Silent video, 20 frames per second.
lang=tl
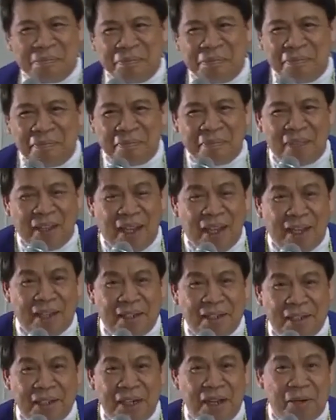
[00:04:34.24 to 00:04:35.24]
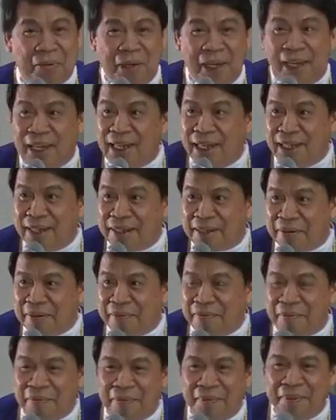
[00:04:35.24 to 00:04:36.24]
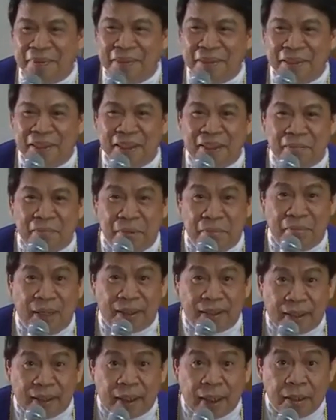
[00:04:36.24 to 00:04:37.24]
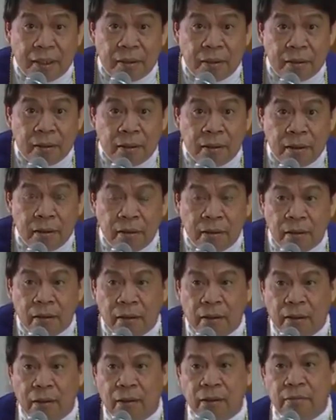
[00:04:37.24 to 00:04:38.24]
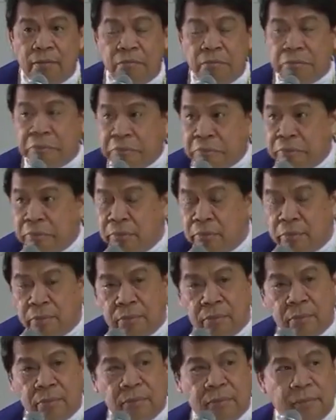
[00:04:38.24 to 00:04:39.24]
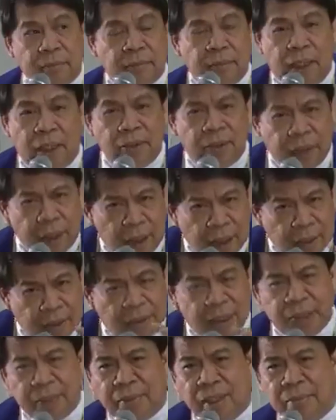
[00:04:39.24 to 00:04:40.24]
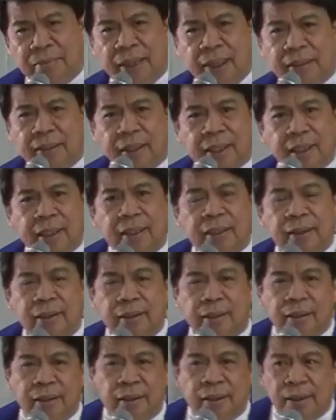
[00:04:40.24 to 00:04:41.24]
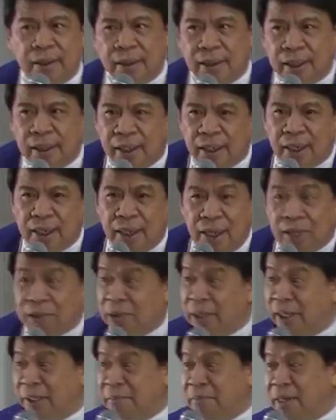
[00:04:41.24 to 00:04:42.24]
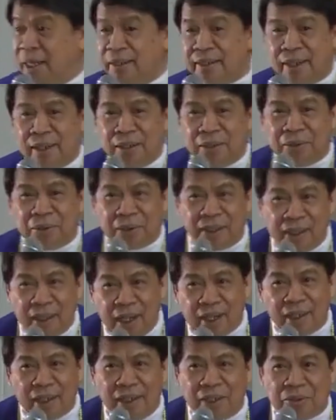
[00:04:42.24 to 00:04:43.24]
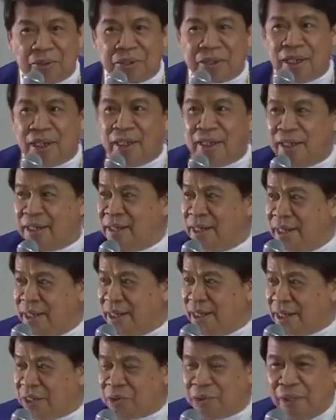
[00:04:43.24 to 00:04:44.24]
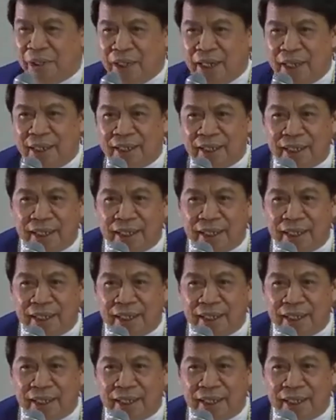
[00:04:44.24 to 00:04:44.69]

Ha? Sila wala. May madre kayo? Oo. Oh. Anong ginagawa ng mga madre? Uh, ako, laki madre ako. Nag-aaral ako sa eskwelahan eh.